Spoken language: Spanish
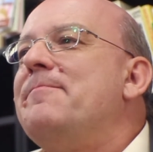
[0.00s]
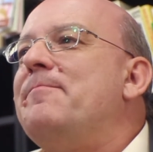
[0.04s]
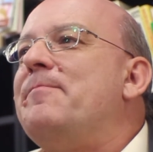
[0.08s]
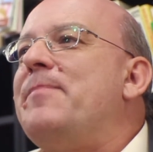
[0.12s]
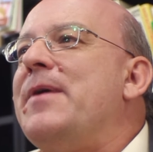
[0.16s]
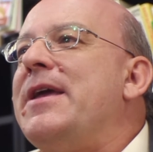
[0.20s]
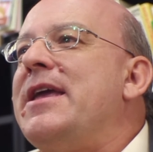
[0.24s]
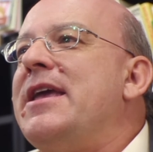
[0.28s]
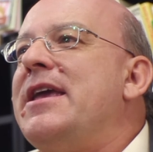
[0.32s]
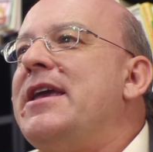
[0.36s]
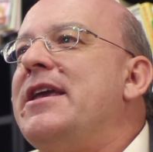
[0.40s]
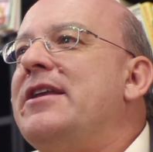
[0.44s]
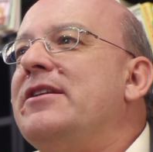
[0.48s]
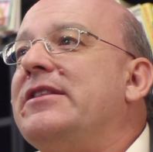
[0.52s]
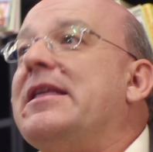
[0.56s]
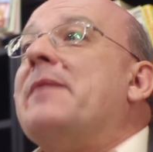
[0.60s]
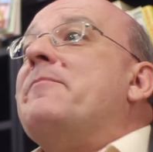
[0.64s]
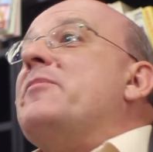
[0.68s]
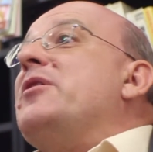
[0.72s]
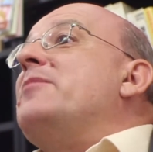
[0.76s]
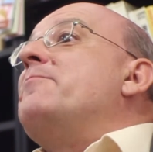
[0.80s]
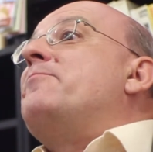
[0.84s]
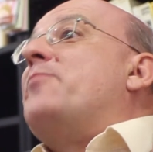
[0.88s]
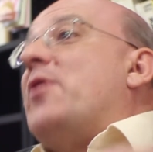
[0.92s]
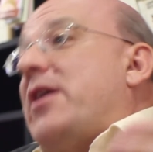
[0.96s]
Pero
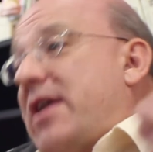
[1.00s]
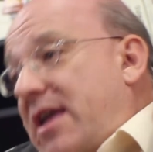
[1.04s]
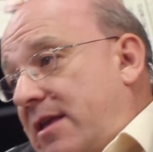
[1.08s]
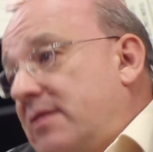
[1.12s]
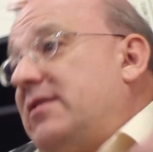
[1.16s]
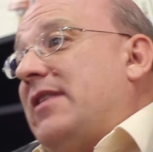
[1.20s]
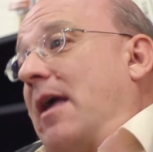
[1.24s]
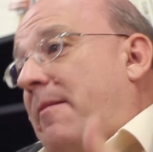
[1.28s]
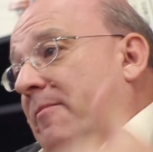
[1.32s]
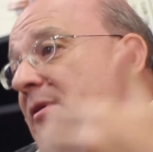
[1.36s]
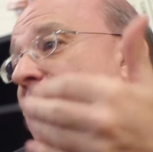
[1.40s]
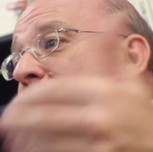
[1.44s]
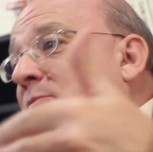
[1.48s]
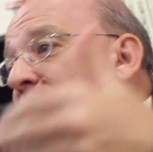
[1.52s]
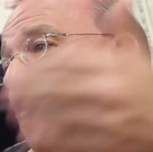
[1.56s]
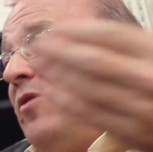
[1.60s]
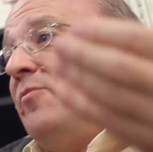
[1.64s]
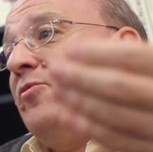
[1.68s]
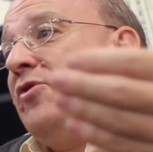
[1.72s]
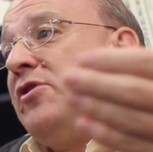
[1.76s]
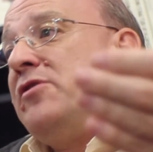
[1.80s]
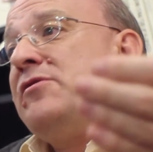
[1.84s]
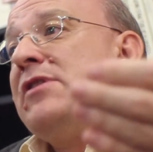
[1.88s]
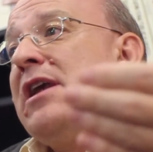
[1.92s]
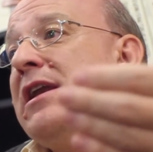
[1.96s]
también, eh, también puede
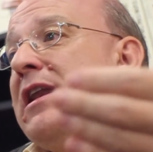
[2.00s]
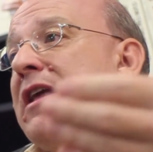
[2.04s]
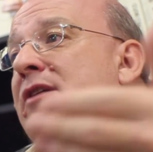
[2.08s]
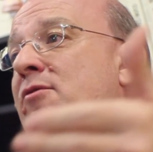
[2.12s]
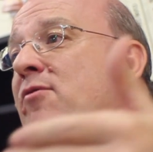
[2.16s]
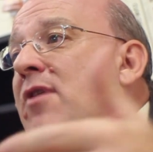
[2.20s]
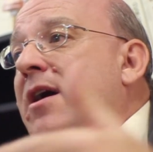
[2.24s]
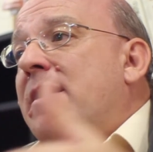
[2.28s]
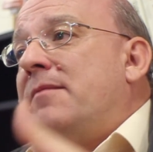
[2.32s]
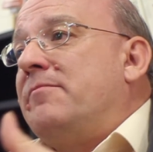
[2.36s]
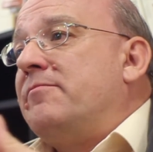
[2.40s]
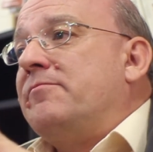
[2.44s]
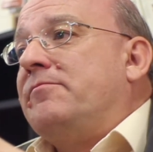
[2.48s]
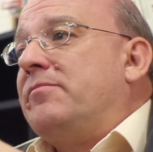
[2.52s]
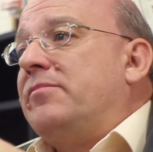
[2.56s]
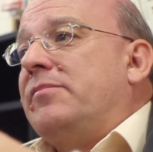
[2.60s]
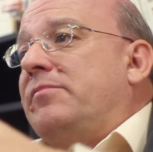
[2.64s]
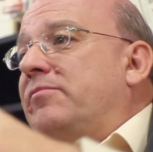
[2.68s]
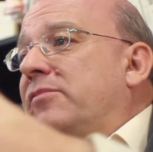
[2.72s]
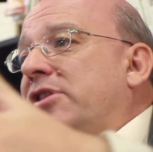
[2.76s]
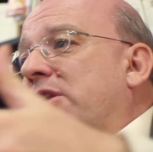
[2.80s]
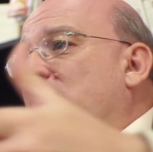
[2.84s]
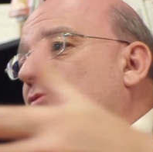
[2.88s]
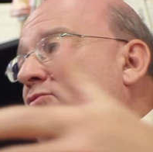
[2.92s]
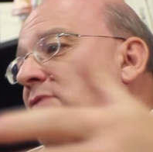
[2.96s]
morir una lengua
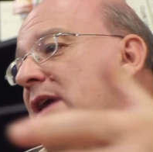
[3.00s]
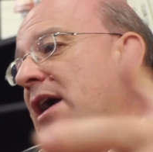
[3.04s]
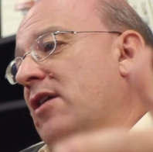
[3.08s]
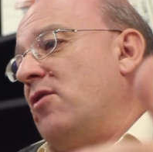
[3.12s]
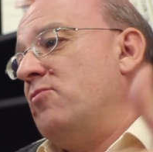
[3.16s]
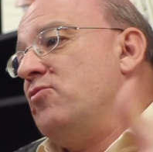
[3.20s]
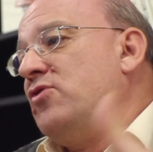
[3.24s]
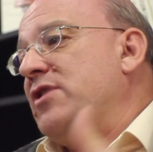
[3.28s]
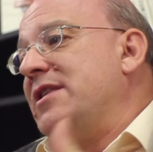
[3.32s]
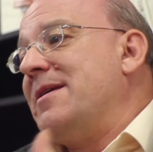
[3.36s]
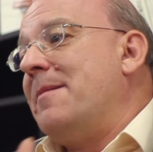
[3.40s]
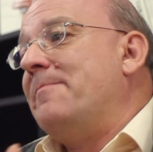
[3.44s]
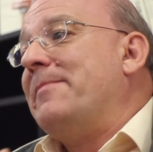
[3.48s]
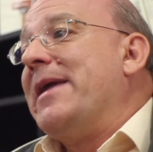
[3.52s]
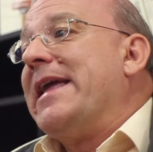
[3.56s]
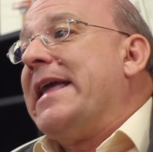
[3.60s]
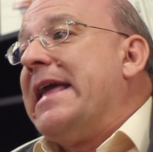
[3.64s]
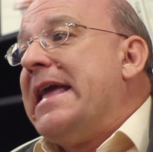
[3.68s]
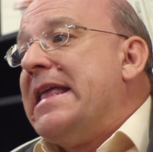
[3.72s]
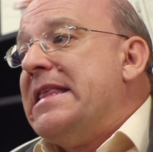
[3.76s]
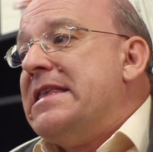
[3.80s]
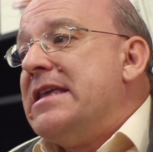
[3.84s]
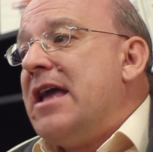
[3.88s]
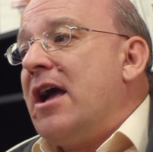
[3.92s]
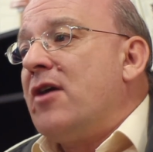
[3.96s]
de una comunidad
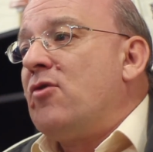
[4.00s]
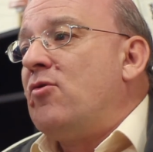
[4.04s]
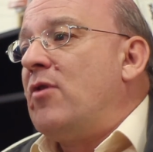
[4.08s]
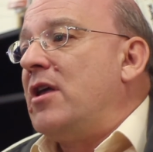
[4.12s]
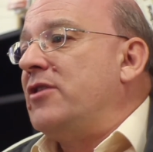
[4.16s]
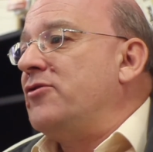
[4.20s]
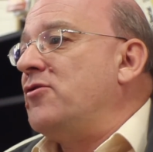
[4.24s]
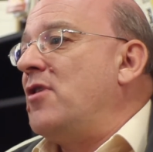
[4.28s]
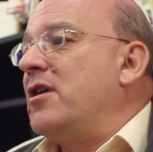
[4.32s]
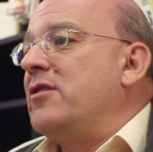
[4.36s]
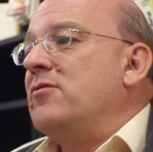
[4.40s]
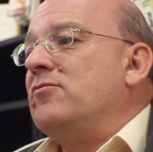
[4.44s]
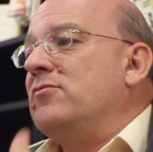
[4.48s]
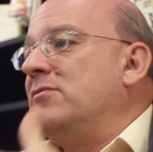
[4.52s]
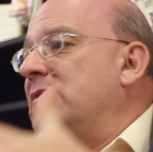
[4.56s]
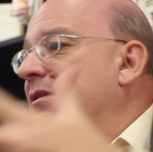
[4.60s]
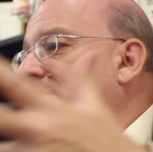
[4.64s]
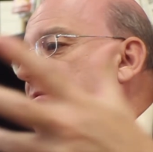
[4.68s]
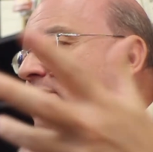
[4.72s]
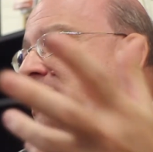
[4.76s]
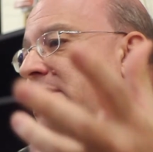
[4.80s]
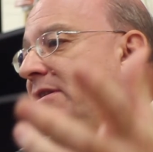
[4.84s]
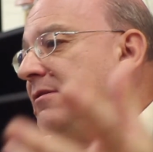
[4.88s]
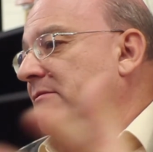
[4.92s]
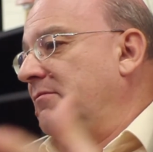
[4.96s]
pequeña cuando hay
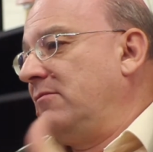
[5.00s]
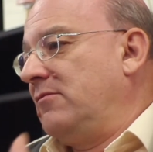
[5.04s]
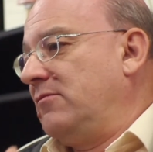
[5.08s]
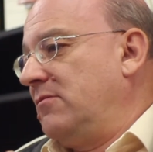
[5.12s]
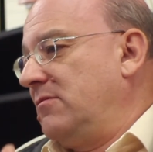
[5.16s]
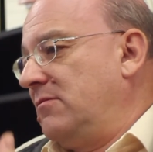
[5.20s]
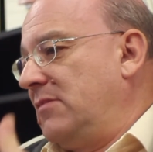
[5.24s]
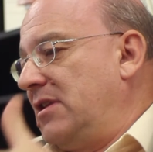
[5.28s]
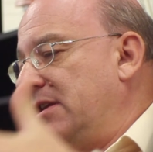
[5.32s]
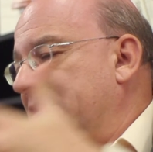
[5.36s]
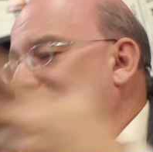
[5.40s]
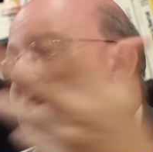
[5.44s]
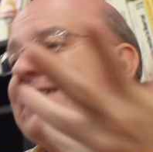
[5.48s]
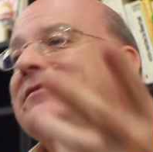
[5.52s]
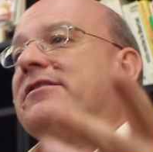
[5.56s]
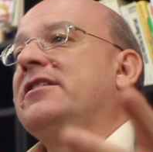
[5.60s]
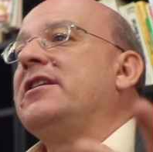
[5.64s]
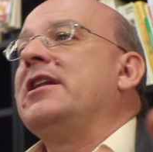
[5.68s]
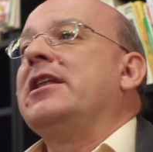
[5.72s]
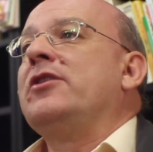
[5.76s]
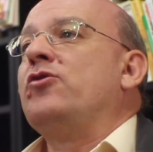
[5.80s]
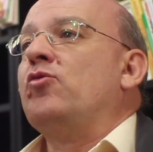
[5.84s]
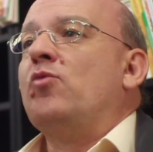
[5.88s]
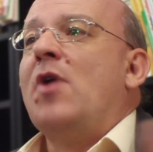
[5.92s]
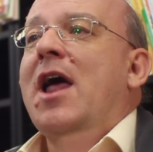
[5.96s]
un, desastre
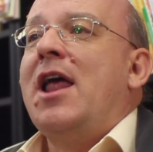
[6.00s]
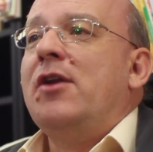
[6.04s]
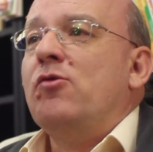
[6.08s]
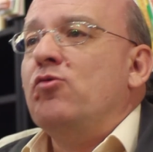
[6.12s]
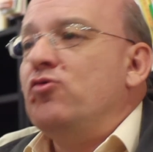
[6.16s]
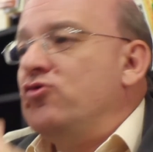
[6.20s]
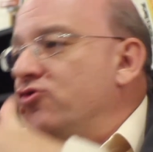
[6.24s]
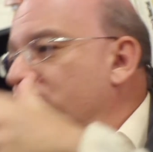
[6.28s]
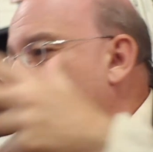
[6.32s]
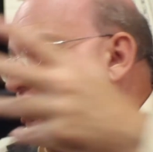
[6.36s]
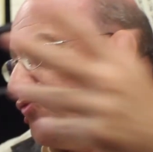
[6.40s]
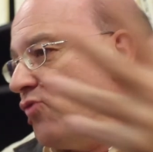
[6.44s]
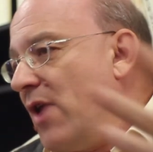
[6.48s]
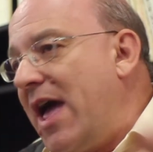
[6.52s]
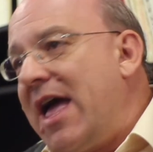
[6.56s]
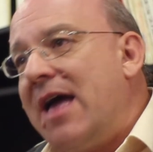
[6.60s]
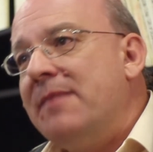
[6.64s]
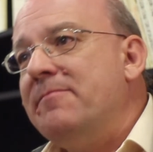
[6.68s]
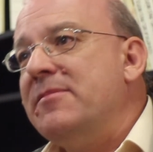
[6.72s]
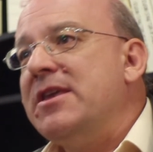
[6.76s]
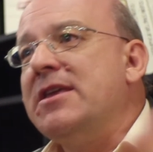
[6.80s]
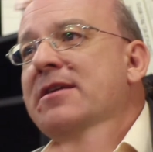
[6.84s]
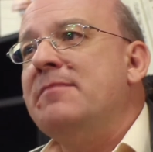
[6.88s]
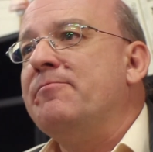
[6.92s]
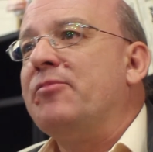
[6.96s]
natural, un
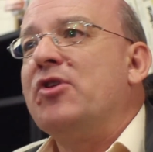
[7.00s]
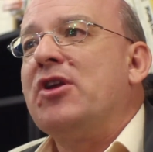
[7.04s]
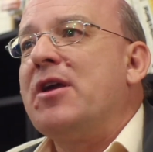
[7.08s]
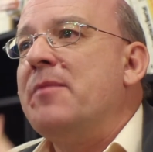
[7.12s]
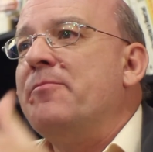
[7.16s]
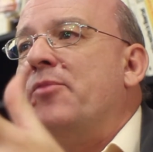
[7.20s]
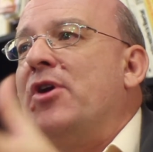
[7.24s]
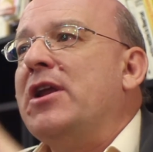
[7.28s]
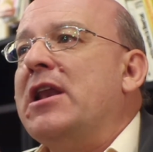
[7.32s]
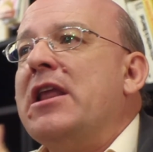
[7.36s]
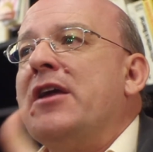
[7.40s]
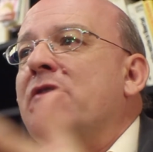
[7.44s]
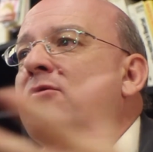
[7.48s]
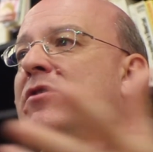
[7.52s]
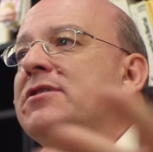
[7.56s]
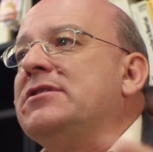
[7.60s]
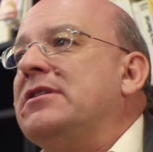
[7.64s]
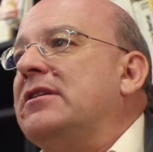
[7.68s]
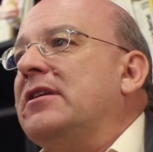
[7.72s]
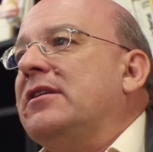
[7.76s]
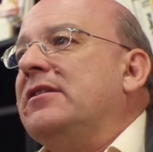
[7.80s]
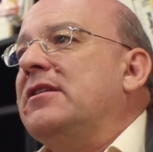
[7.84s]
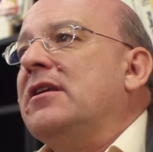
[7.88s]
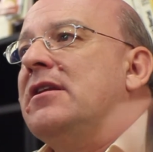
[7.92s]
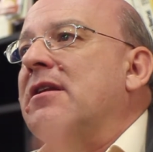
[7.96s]
tsunami, por ejemplo, hay lenguas
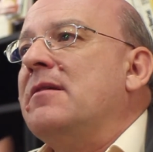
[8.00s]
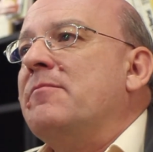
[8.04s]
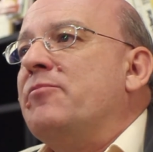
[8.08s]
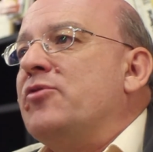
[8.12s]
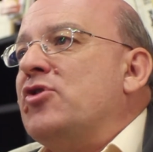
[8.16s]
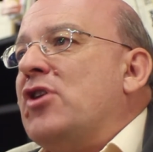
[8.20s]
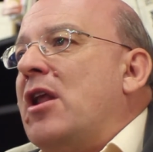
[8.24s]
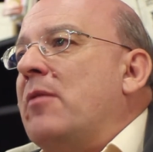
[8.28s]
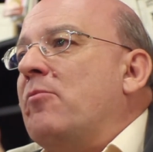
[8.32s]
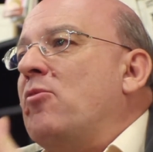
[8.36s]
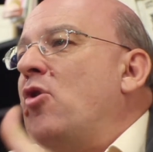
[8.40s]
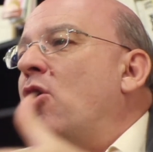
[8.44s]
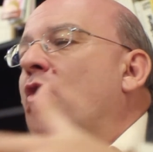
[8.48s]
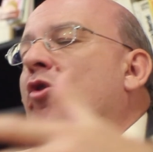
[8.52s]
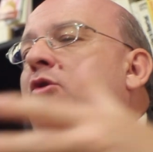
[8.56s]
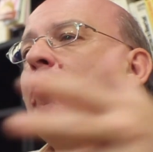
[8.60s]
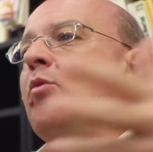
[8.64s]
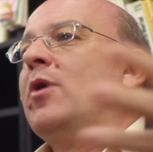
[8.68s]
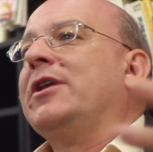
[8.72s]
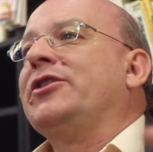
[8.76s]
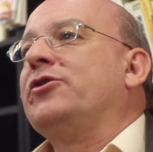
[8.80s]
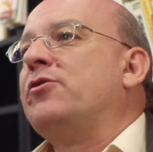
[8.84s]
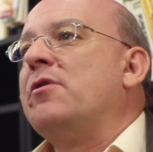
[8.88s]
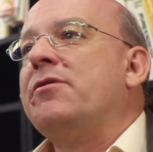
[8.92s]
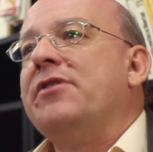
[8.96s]
que tienen por pues, a lo mejor
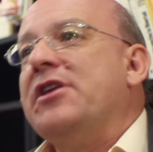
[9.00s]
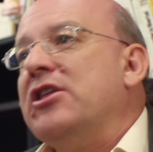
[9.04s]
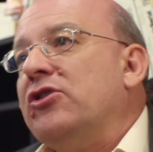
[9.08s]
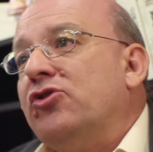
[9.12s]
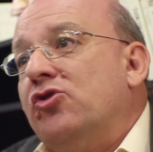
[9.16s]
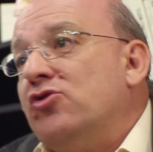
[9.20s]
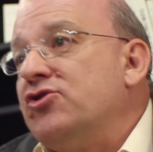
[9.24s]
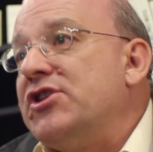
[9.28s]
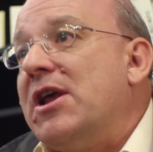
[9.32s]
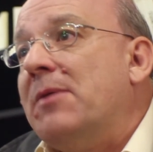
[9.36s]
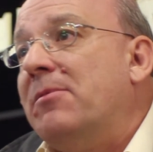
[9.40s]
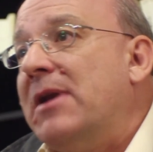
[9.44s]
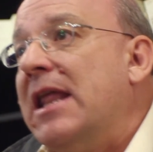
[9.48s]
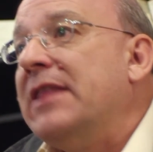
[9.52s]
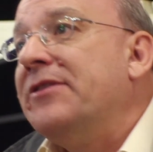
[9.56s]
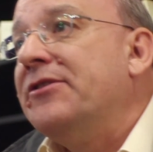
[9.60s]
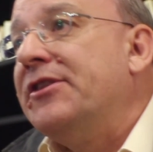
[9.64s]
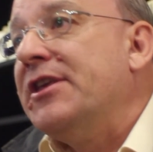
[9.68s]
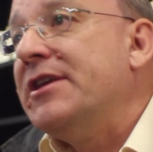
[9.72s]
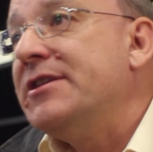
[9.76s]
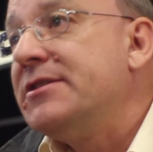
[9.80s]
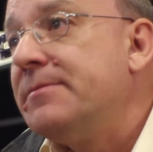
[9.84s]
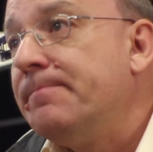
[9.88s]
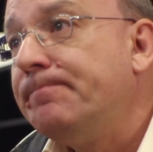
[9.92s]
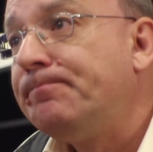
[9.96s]
400
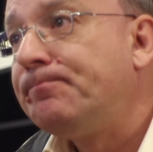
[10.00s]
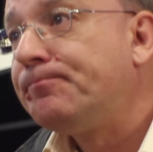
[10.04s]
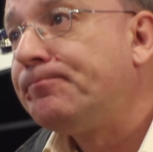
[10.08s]
hablantes